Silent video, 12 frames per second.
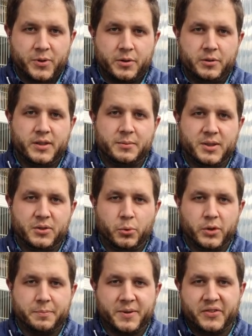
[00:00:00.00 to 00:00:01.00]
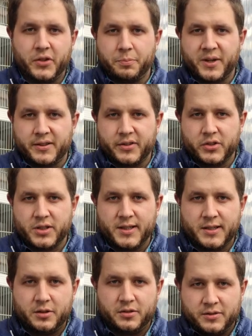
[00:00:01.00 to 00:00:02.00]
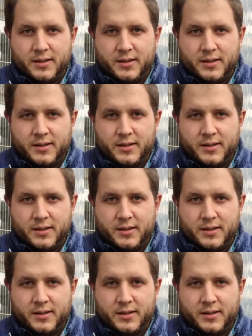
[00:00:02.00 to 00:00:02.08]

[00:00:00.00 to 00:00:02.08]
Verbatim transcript: Und die Methode basiert praktisch darauf,